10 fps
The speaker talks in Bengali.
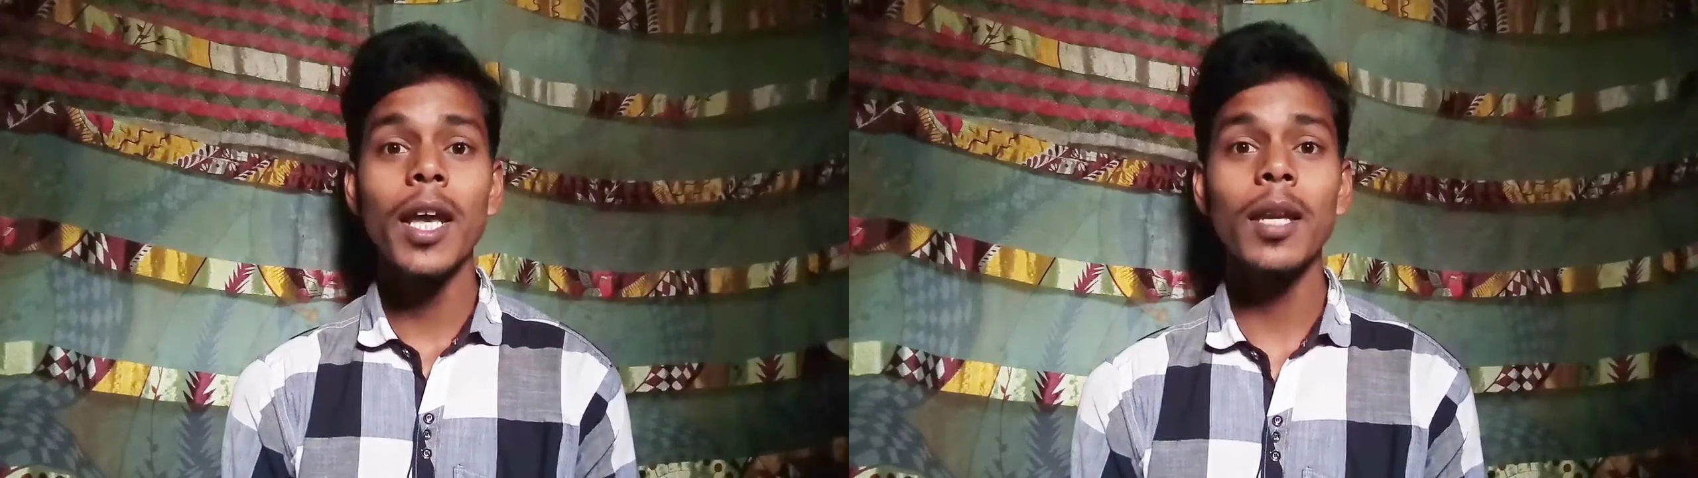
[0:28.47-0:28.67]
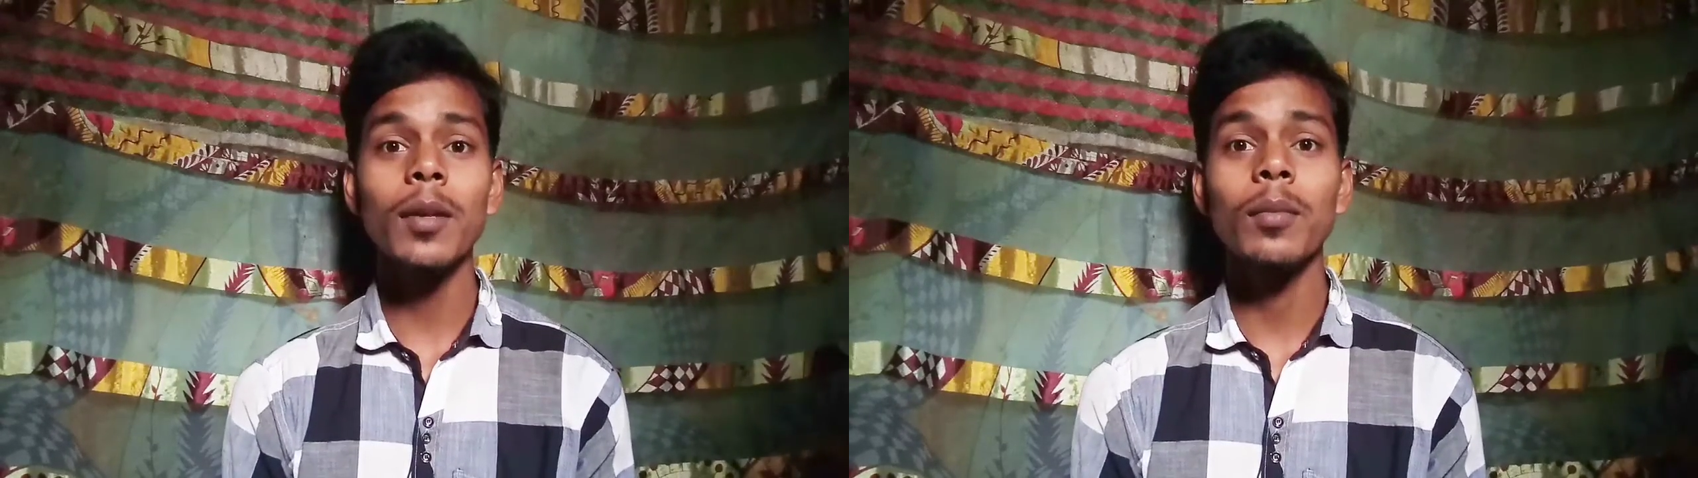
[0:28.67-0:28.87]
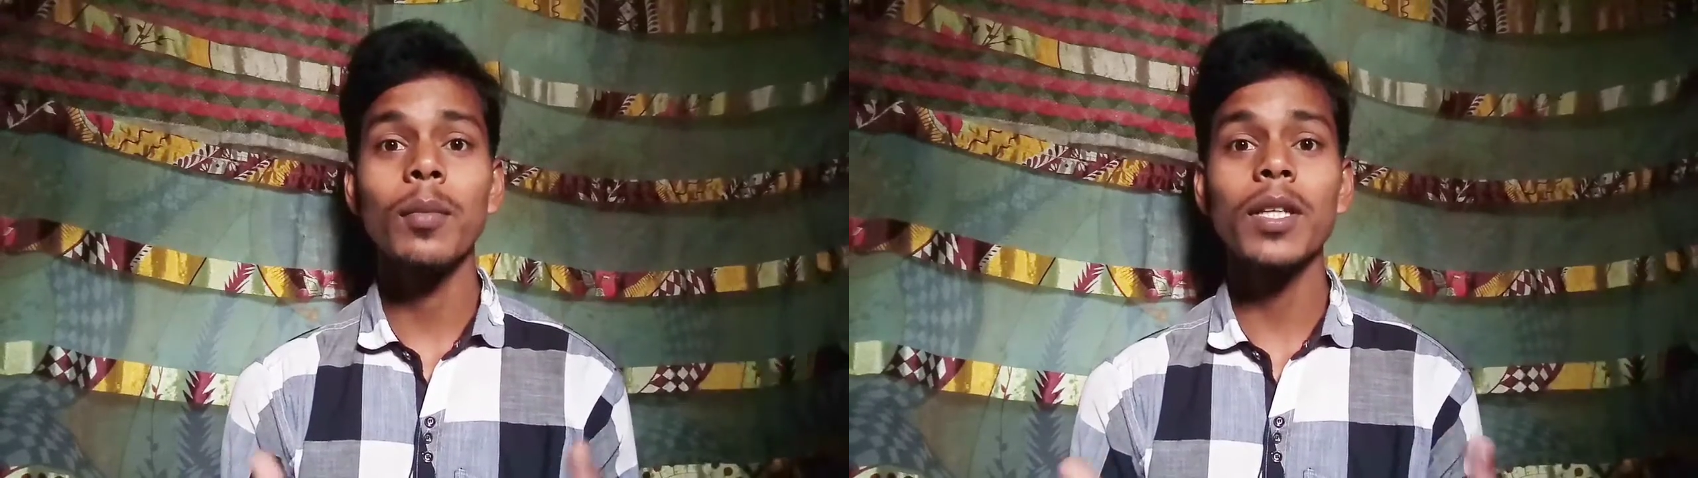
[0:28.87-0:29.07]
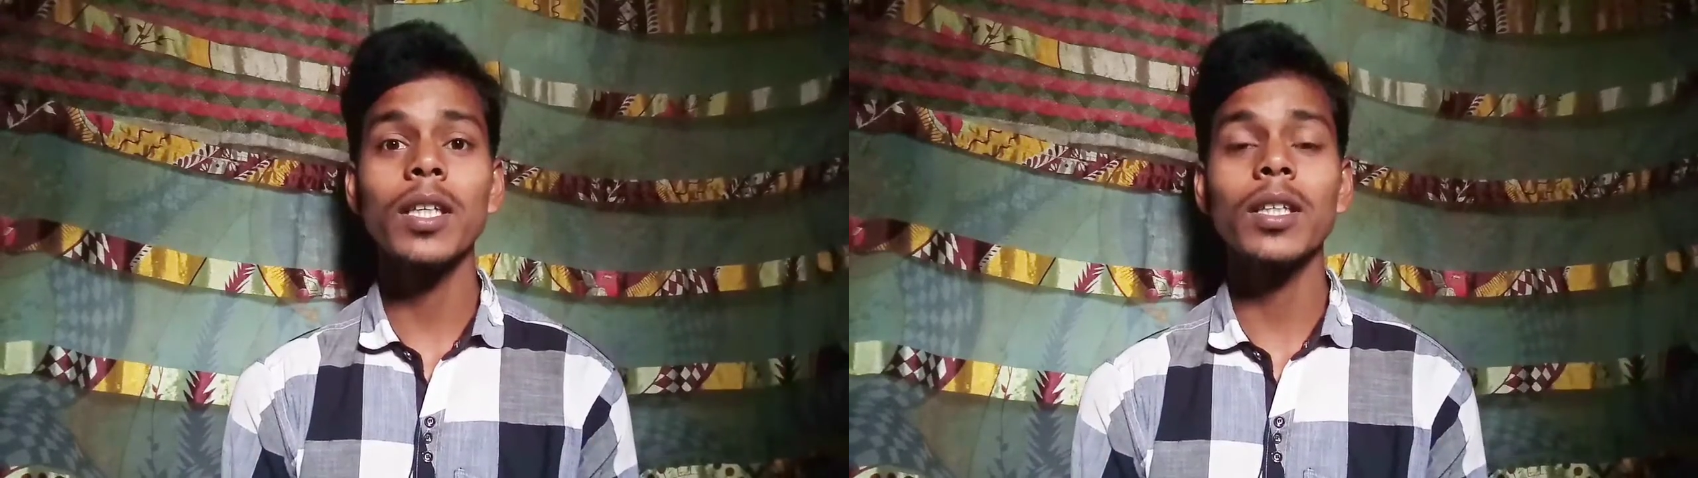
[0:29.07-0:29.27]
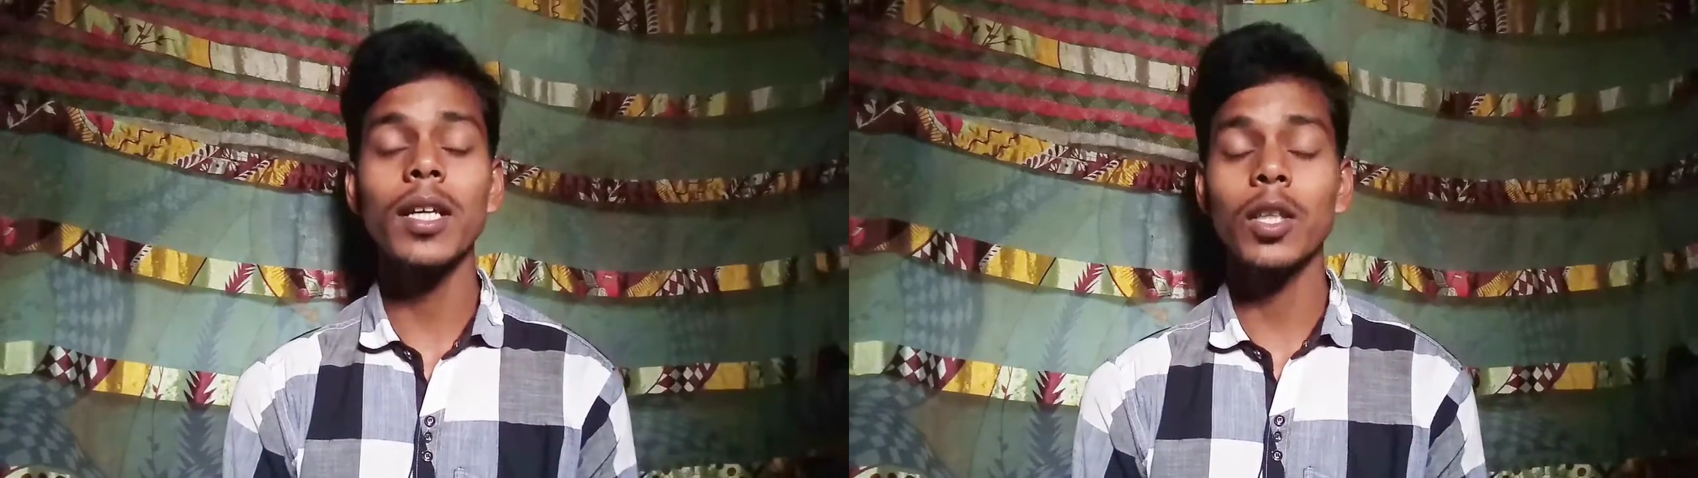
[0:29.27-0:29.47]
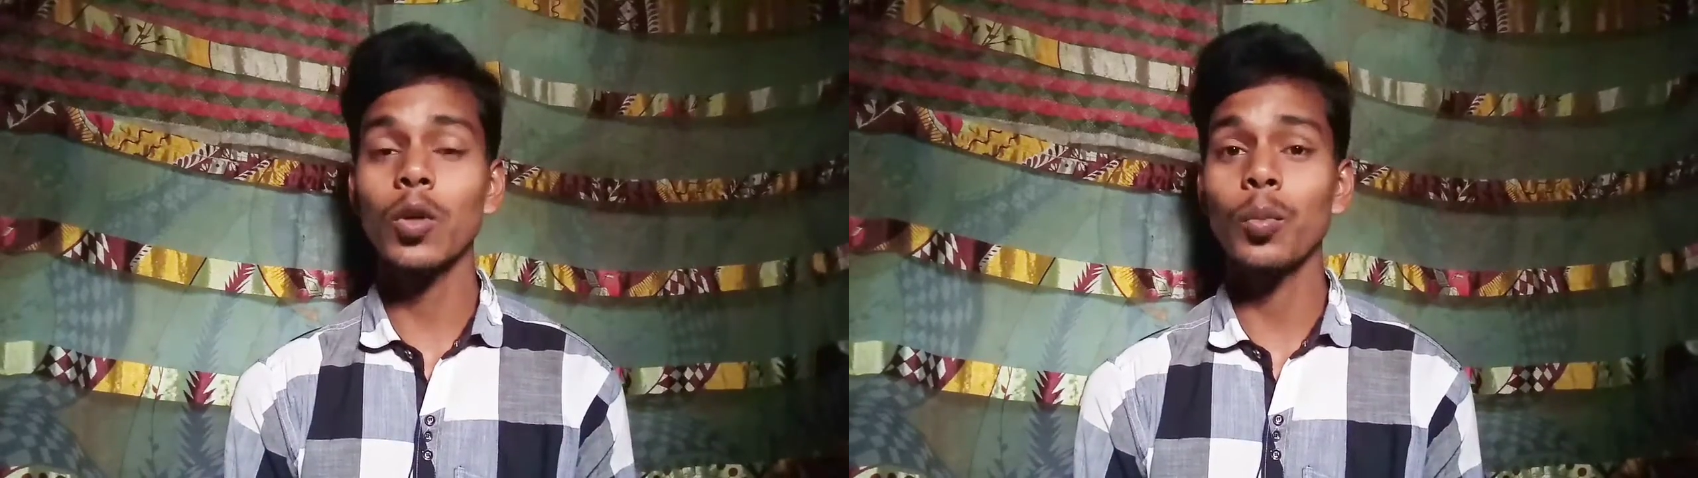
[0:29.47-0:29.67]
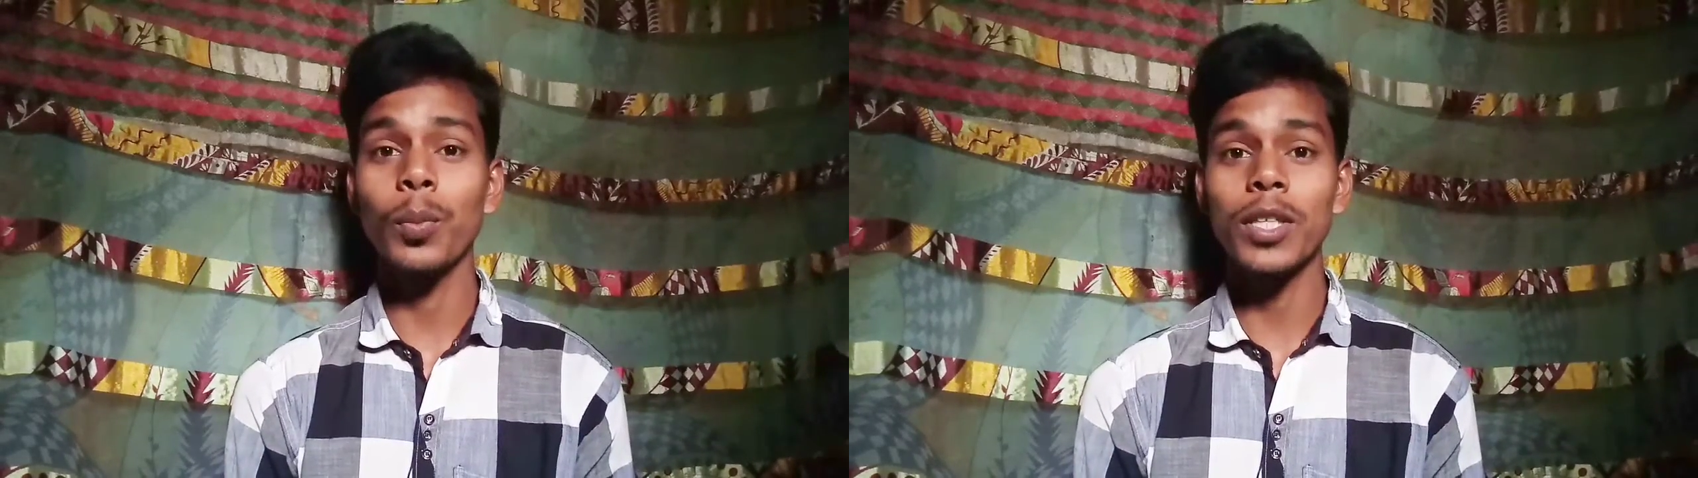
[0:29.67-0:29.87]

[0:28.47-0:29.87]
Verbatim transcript: এর বেশি তার থেকেও